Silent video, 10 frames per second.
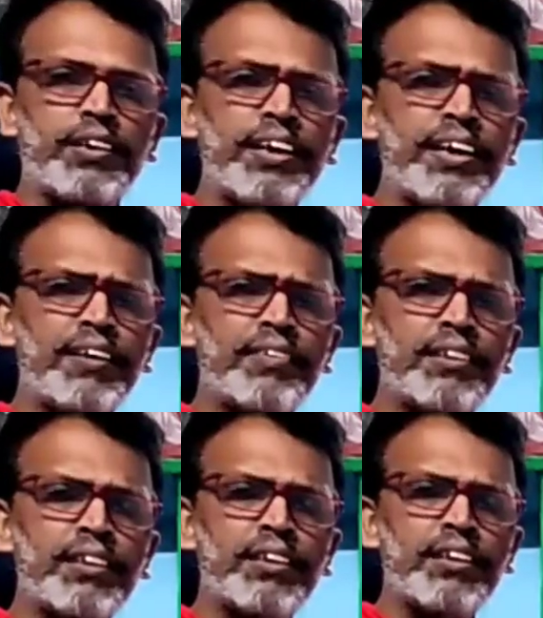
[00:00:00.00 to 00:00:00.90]
நேராக
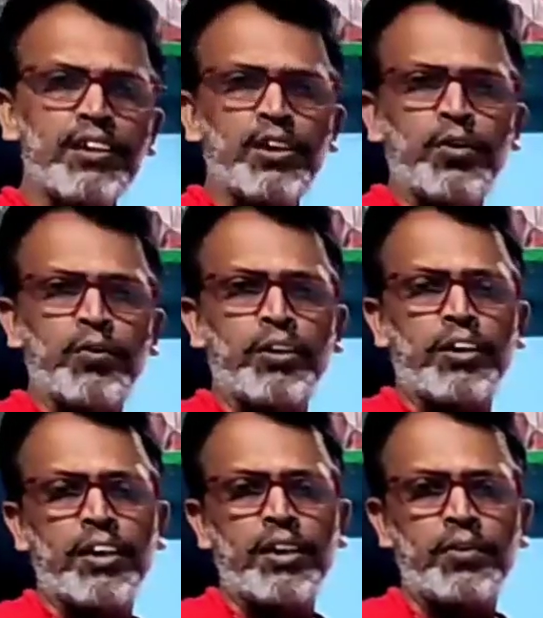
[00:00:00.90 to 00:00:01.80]
வந்து ஒன்று
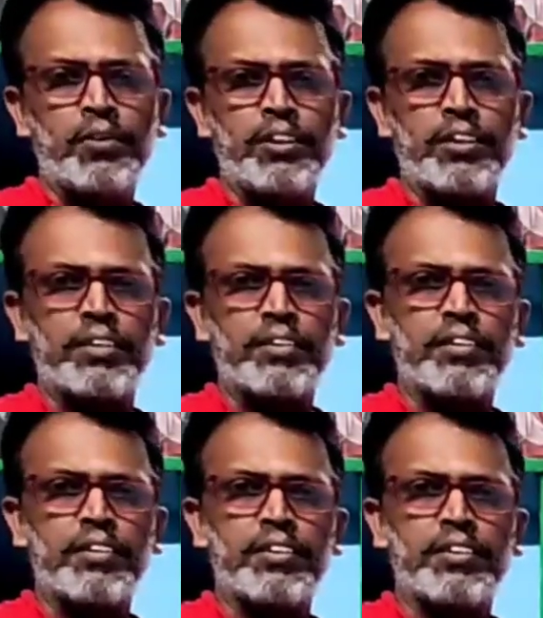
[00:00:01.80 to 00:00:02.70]
கையில் கொடுத்தாரு
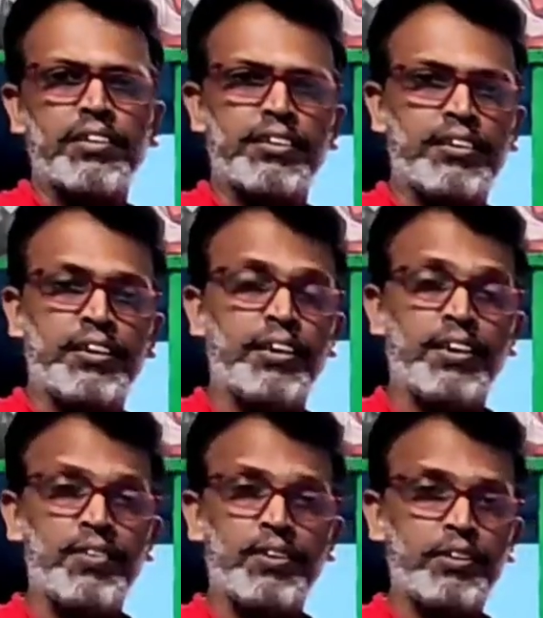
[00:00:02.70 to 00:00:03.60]

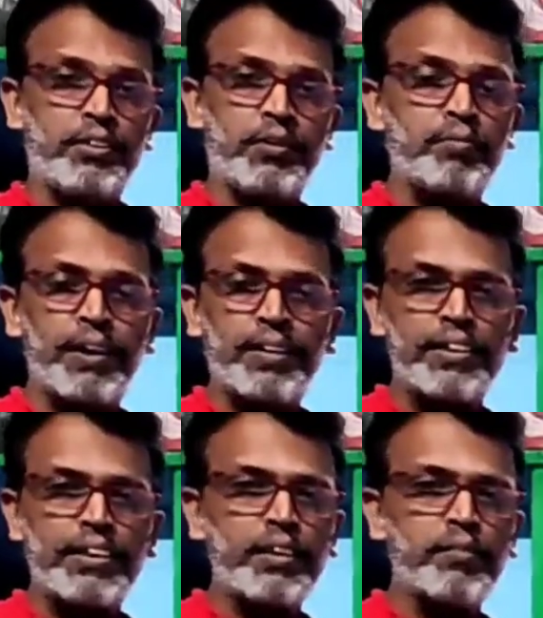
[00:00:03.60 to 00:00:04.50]
நான் அவர் அது வரைக்கும்
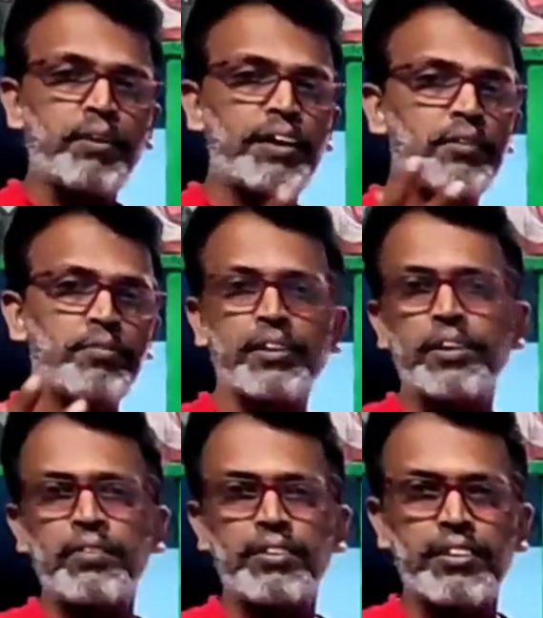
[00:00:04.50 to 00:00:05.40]
பார்த்ததில்லை நம்ம பிரார்த்தனை
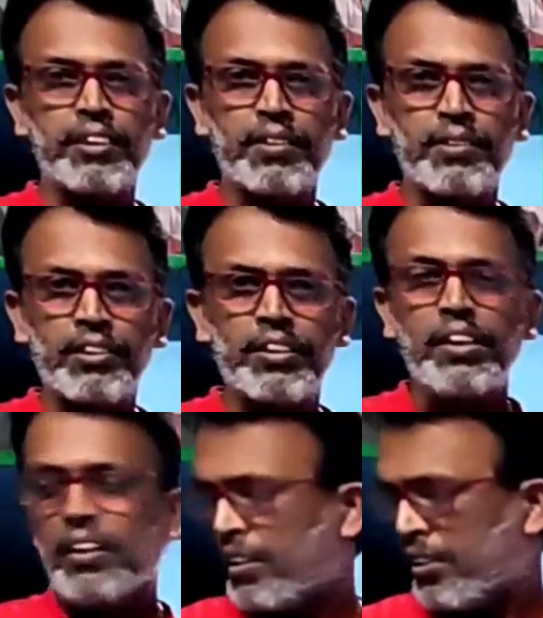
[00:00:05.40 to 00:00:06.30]
மையத்துக்கு வந்ததில்லை அவர்
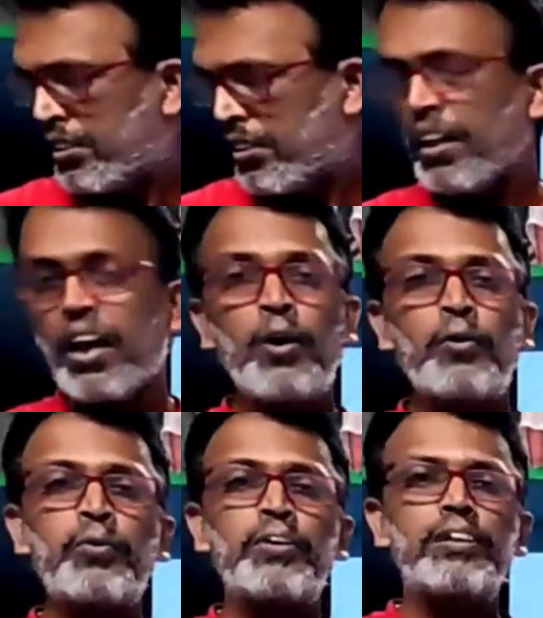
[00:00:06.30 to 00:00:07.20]

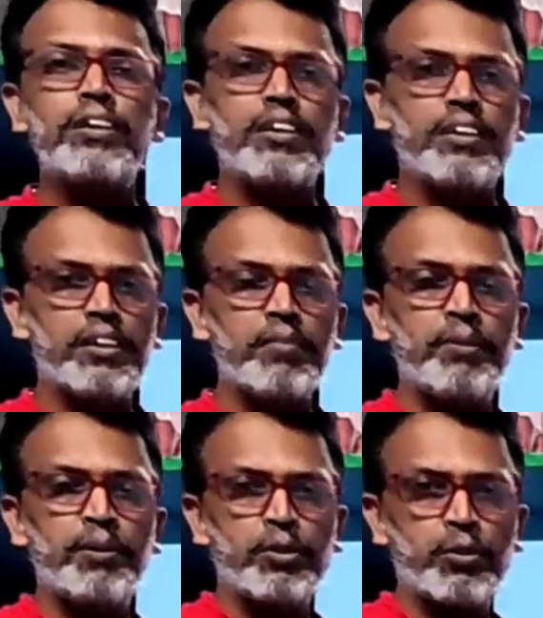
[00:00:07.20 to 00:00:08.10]
அவர் வந்து
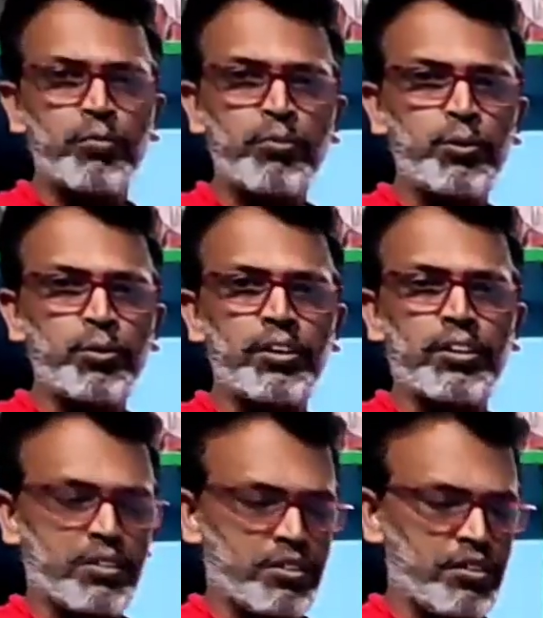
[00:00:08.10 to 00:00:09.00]
இப்படி ஒரு கொம்பு
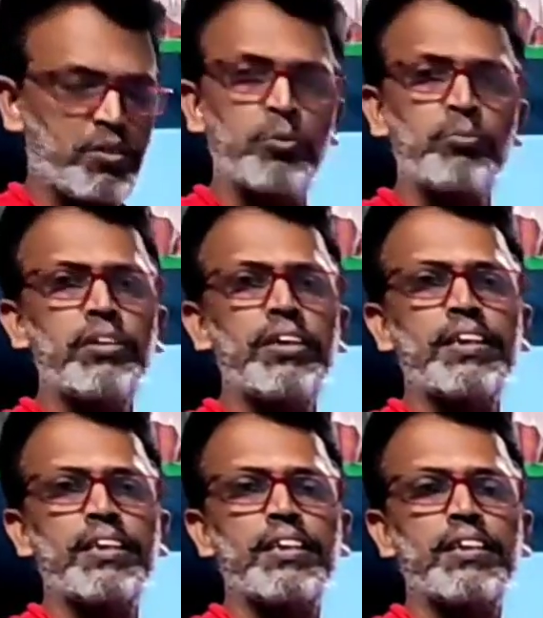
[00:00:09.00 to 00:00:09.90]
கொடுத்தார் கொம்புன்னு
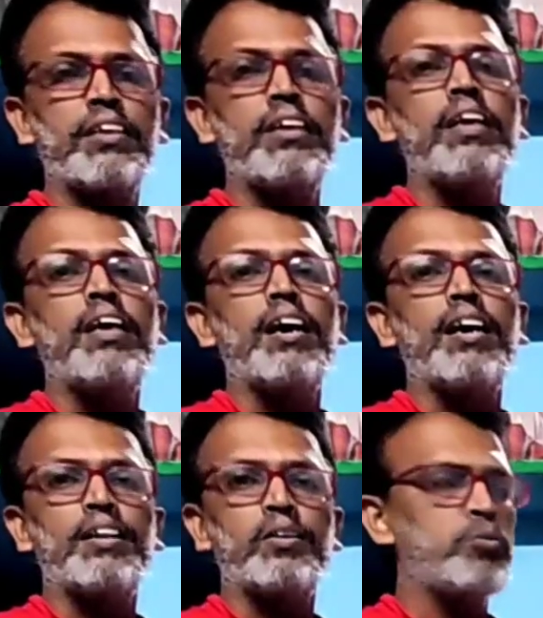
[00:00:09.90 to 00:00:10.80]
நினச்சது
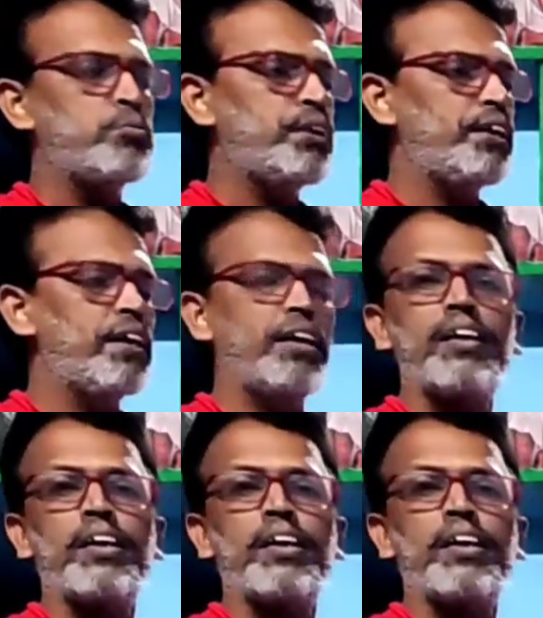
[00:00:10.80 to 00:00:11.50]
ஆனால் இது கொம்பு இல்லையா